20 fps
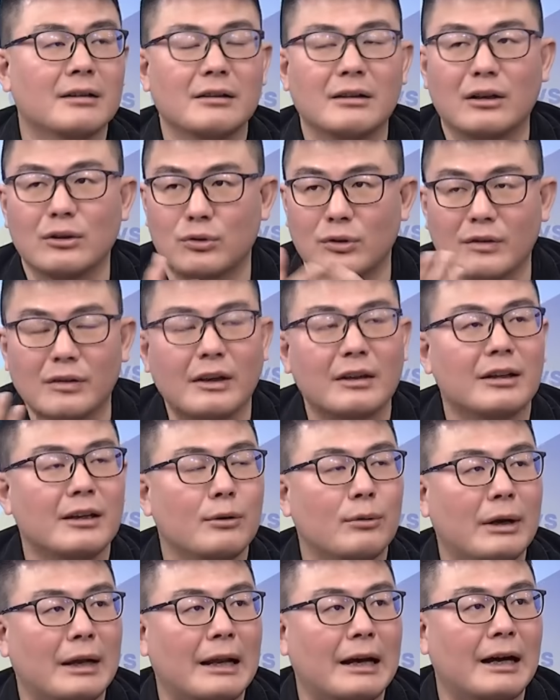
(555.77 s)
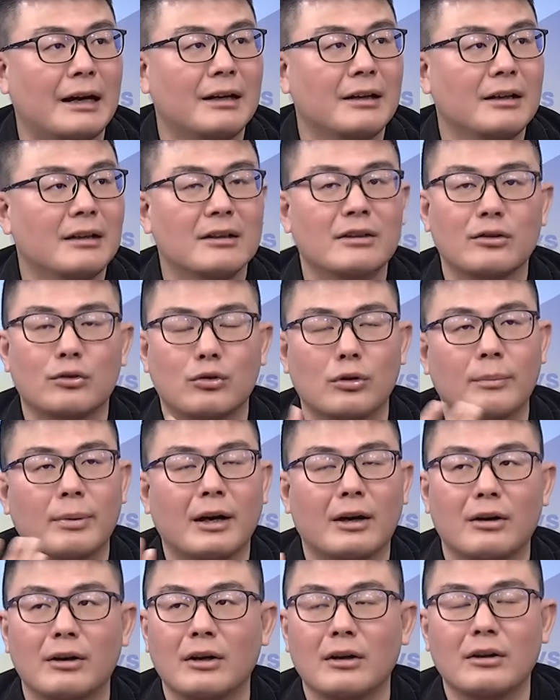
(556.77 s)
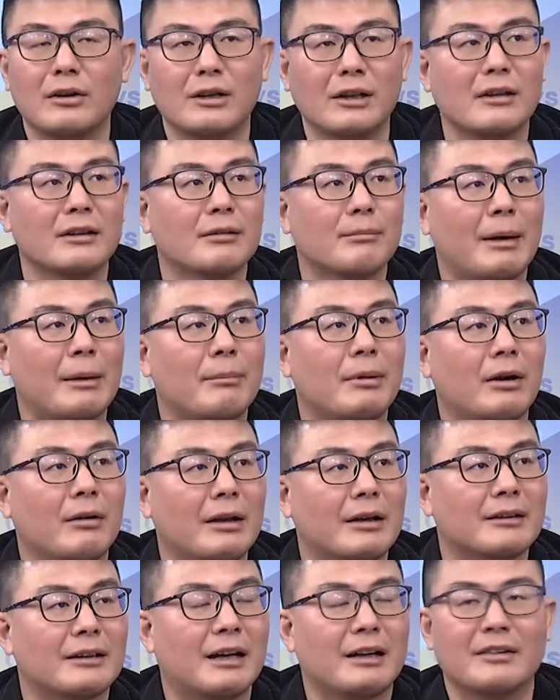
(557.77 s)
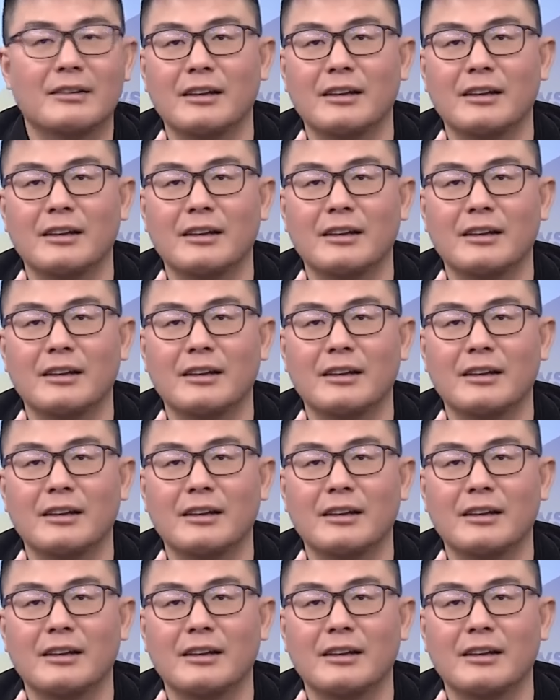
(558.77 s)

然后选上立委啦，而且选票赢得蛮漂亮的啊，